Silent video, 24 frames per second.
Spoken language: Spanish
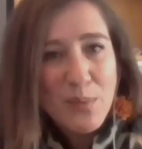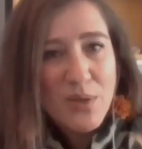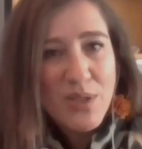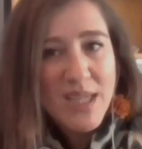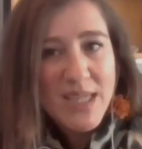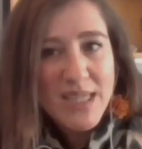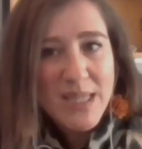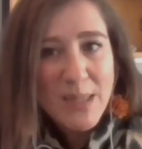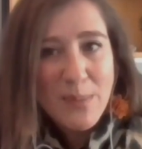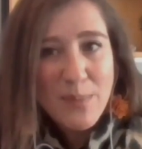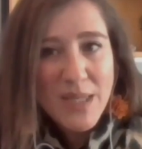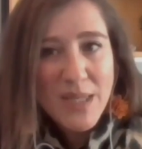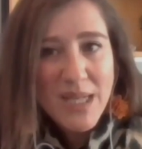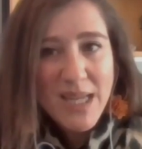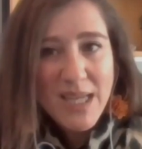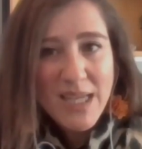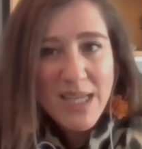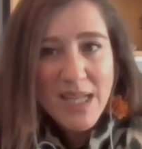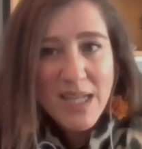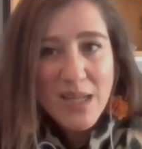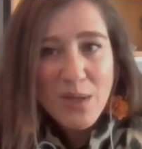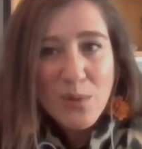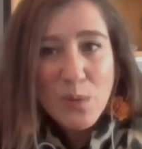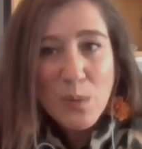porque también hay
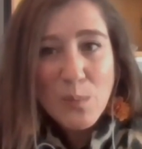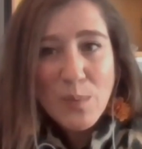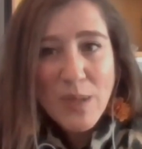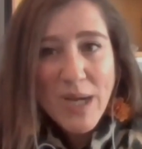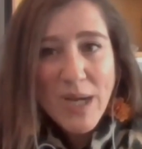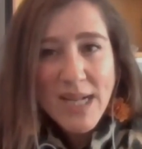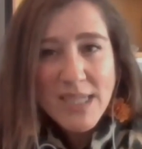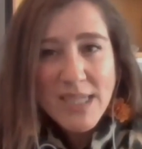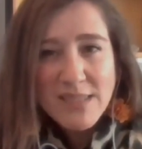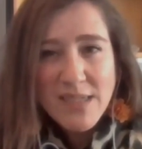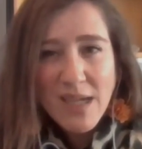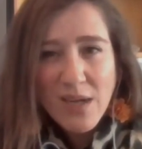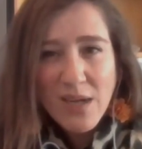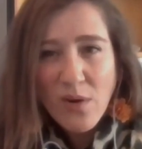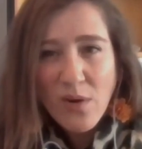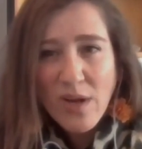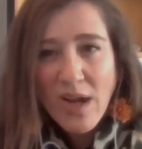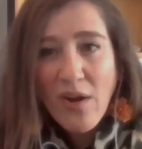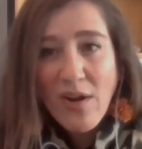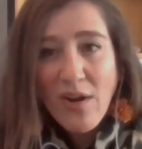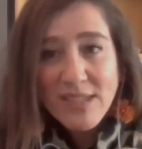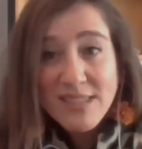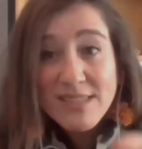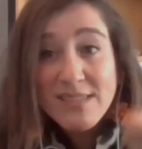quienes cumplen ese error
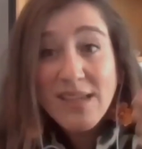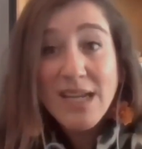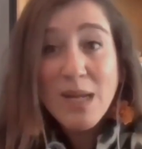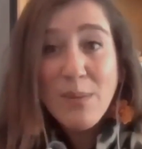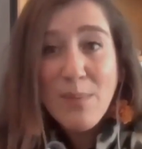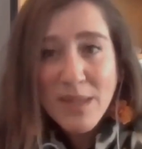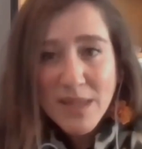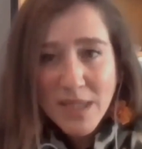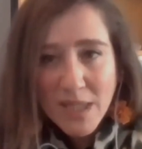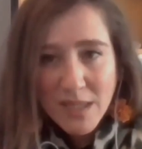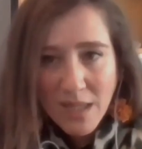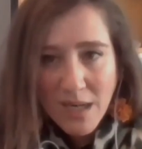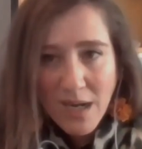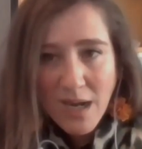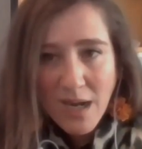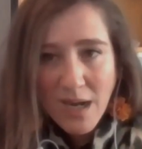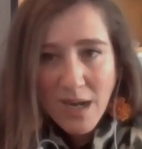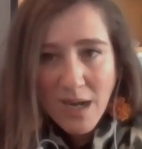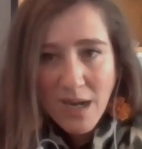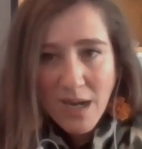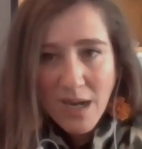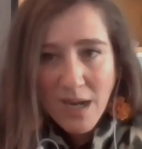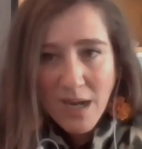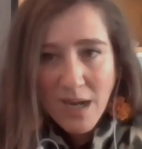y necesariamente
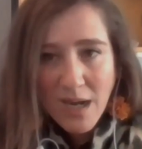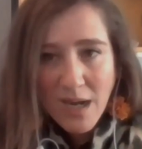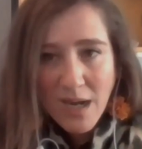tienen...